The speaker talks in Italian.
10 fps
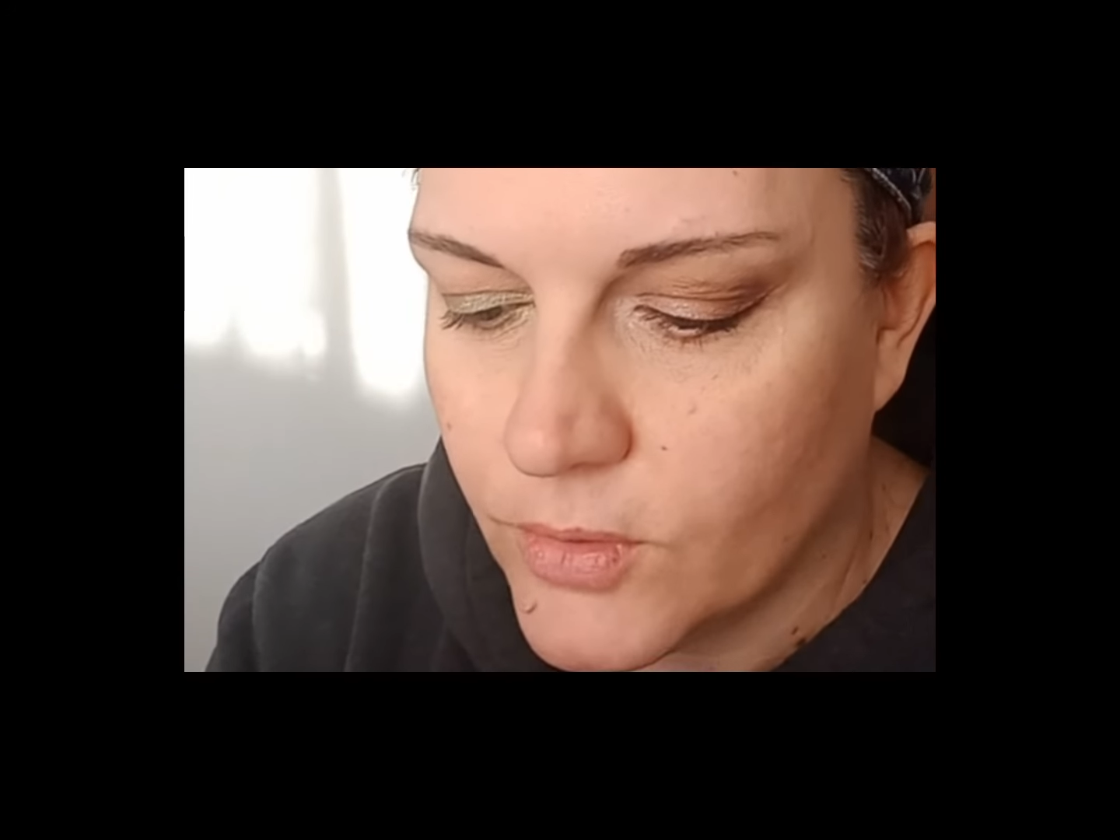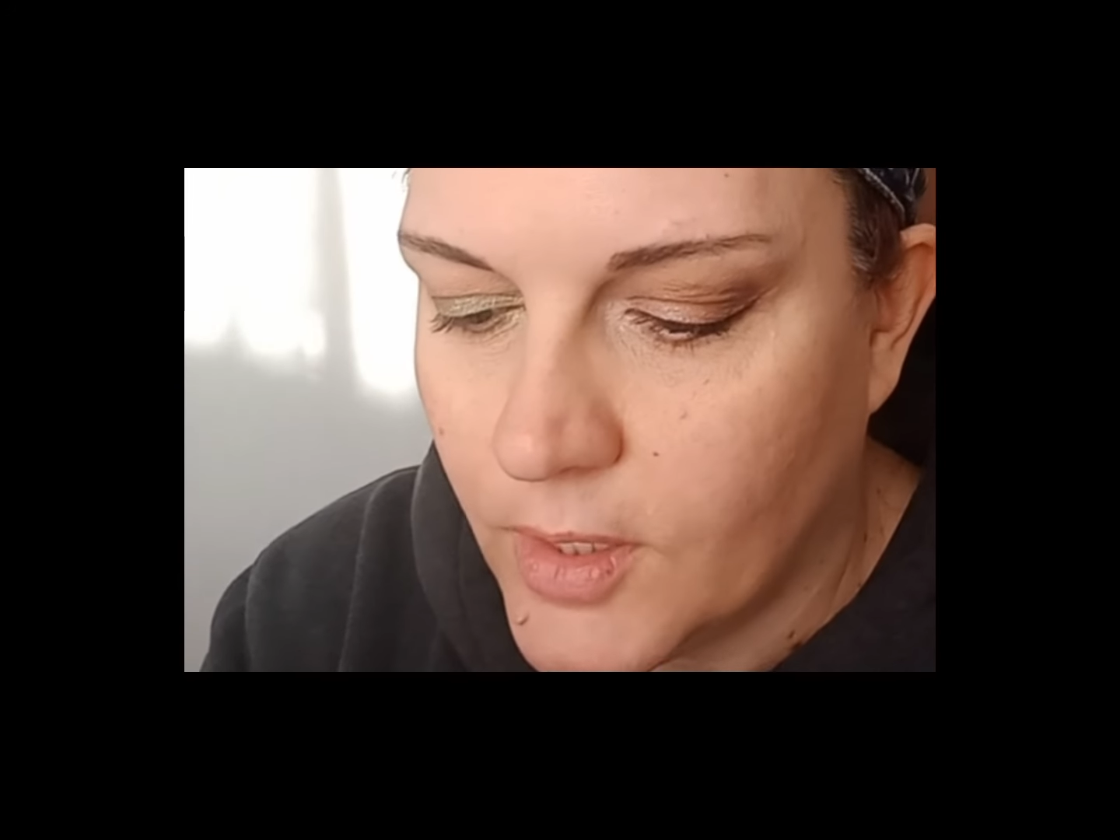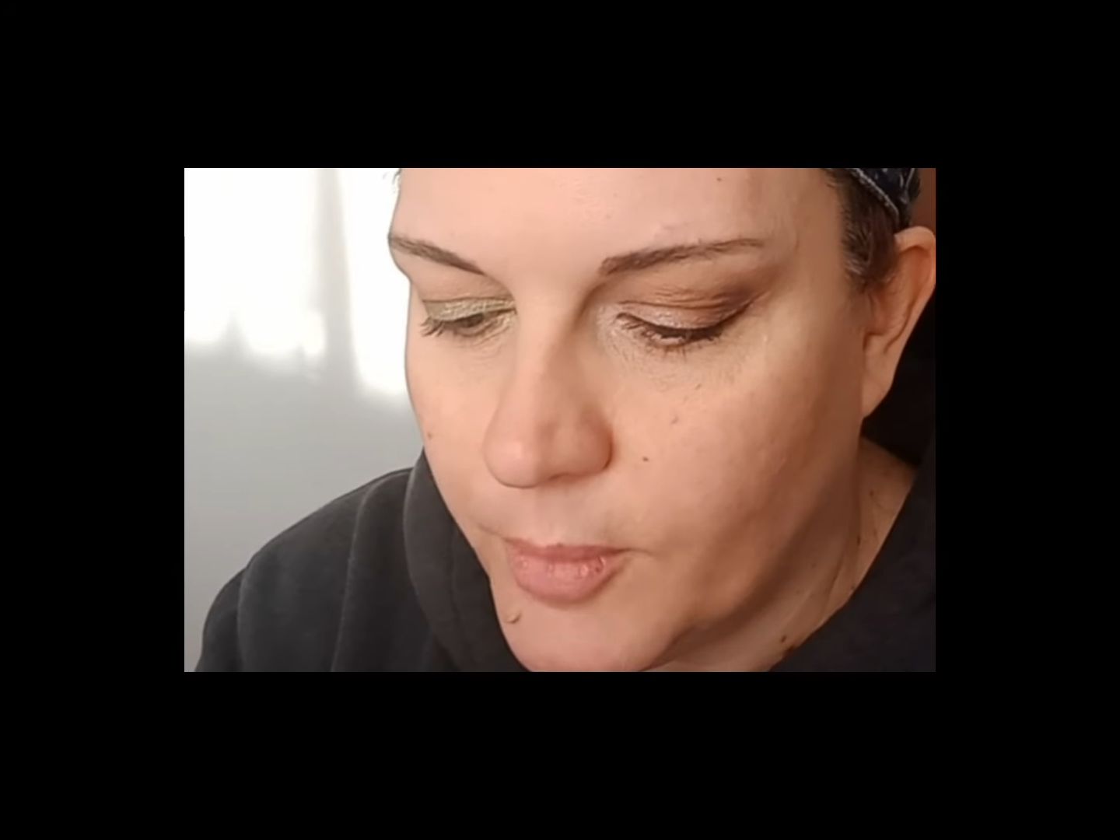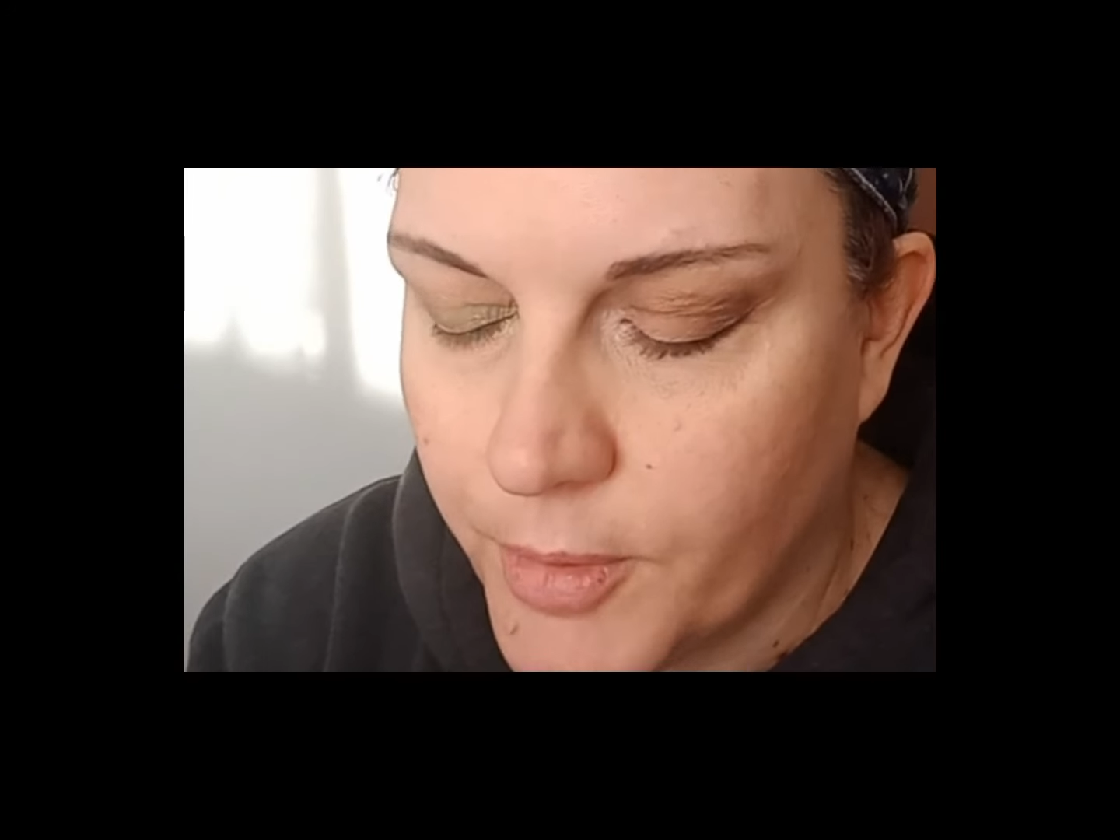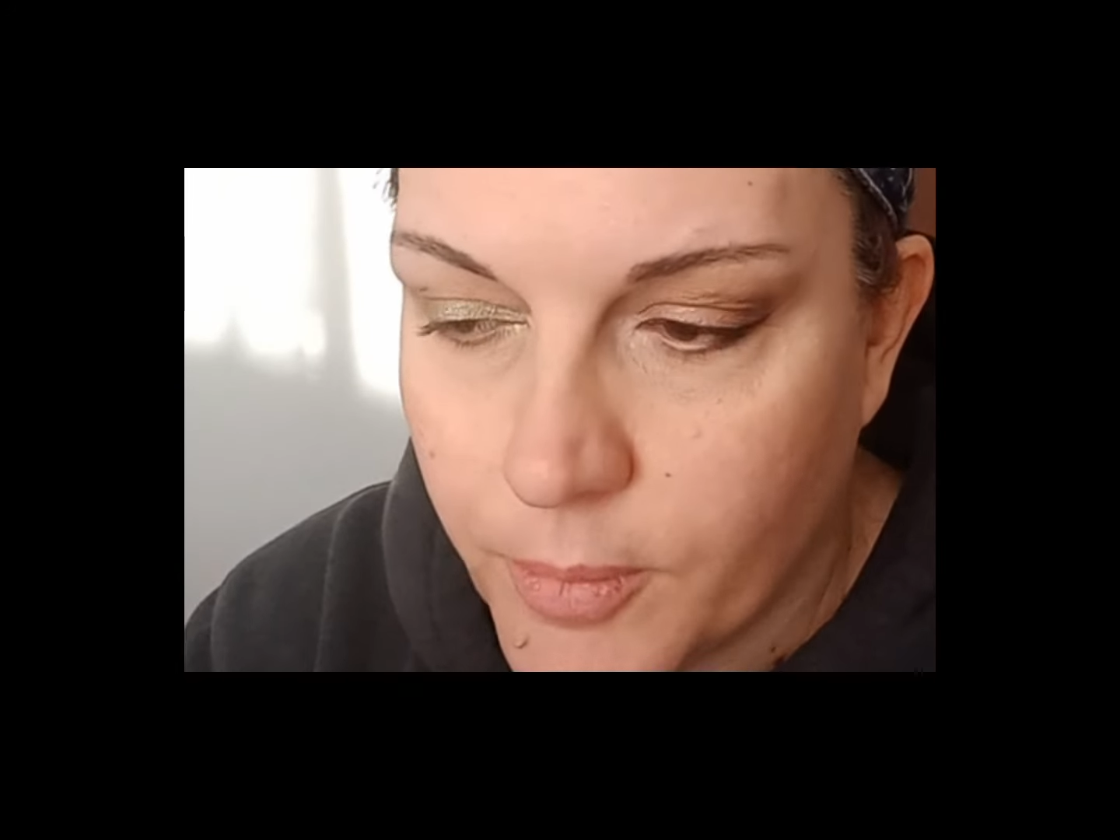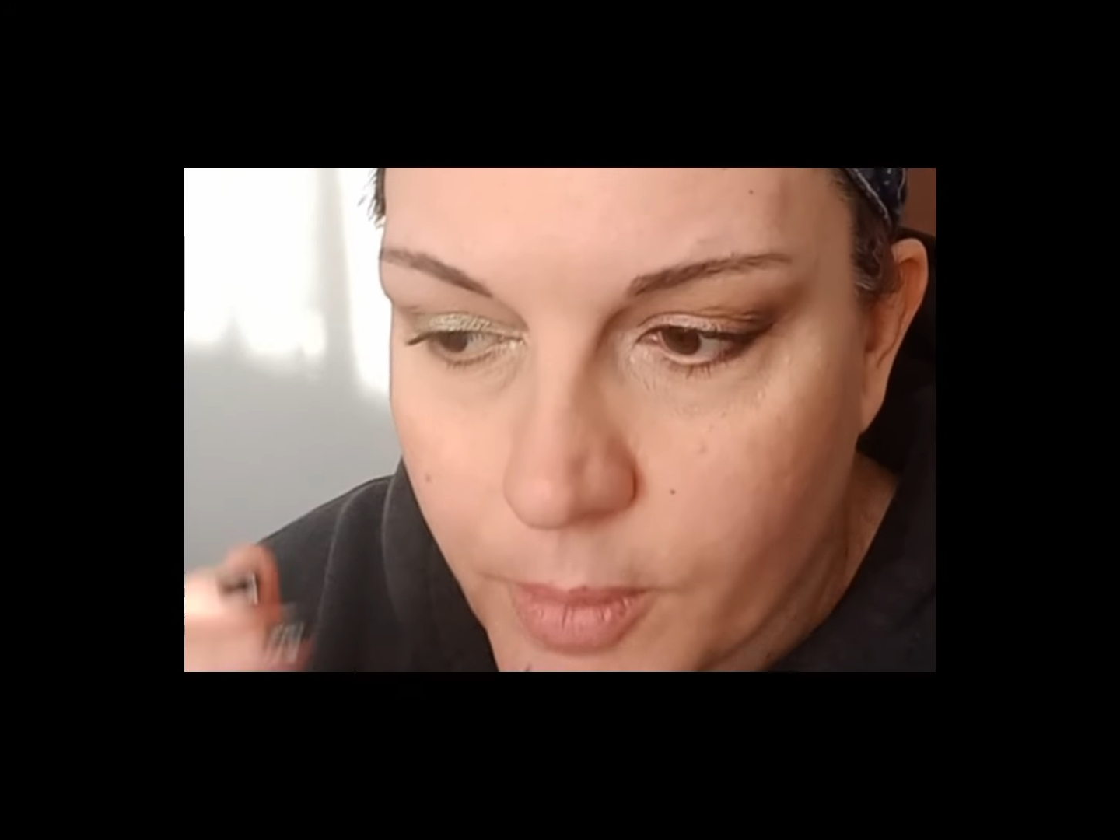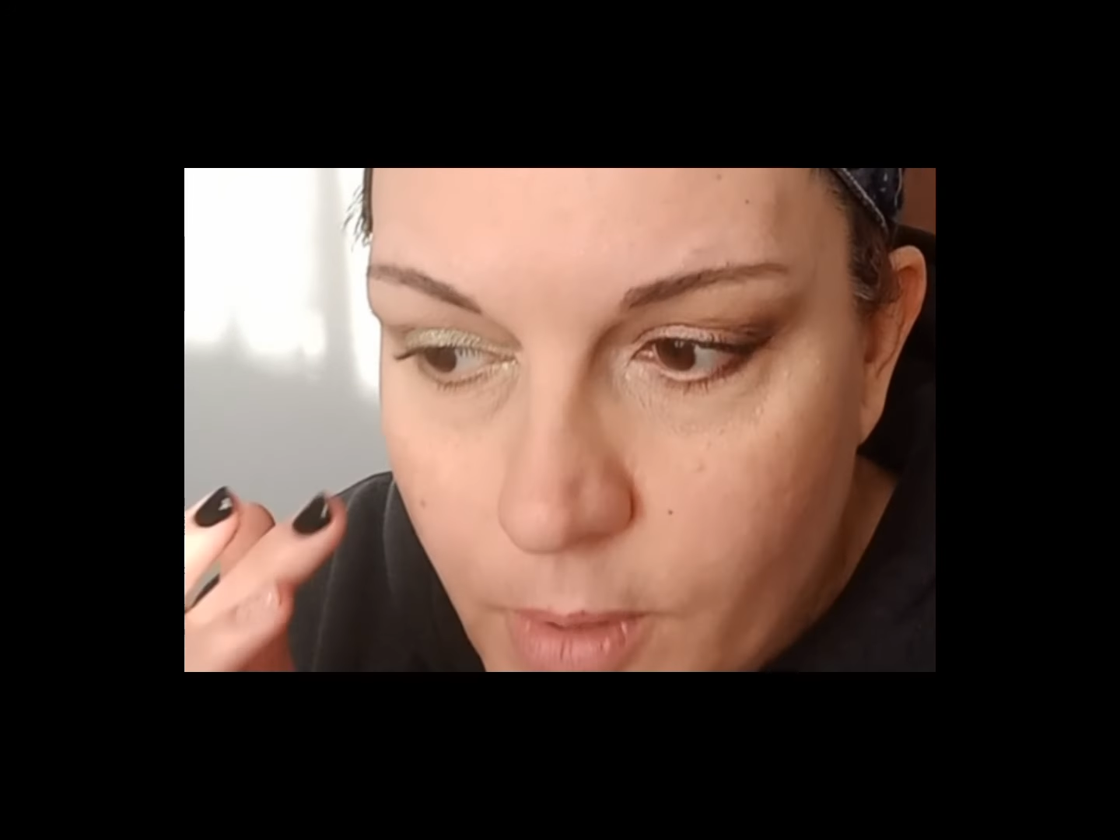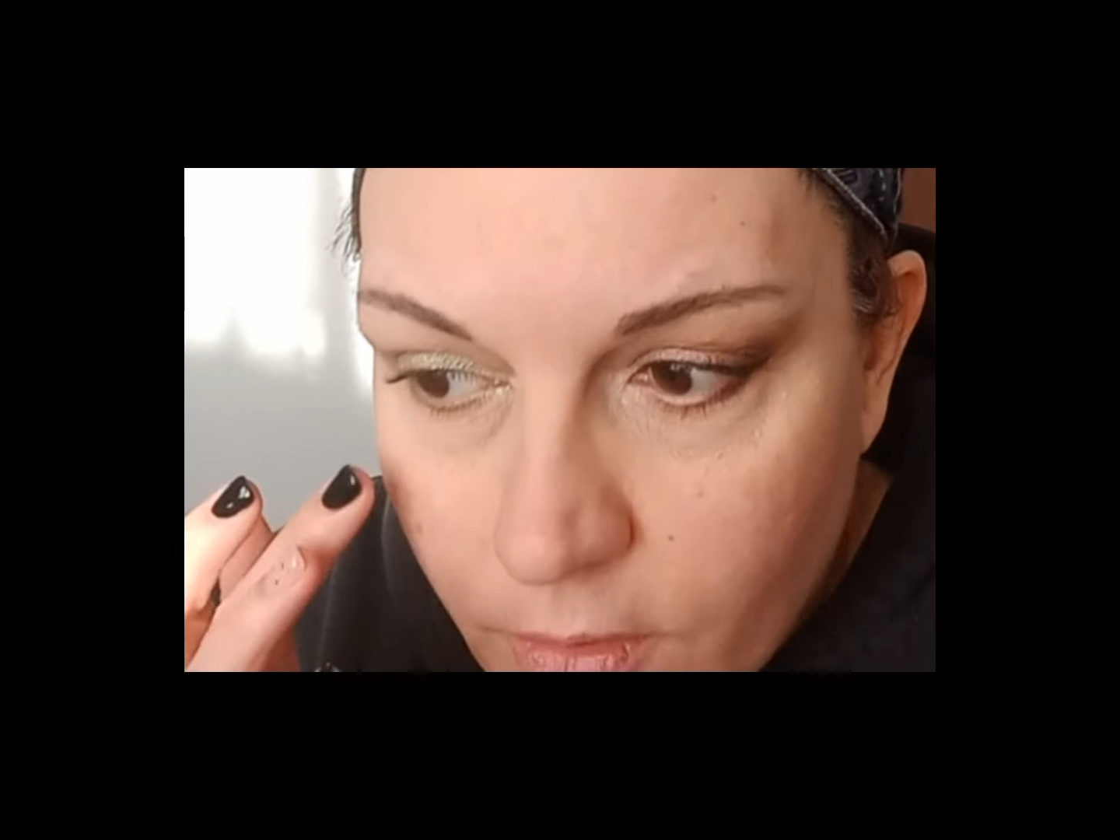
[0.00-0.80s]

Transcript: dalla palpebra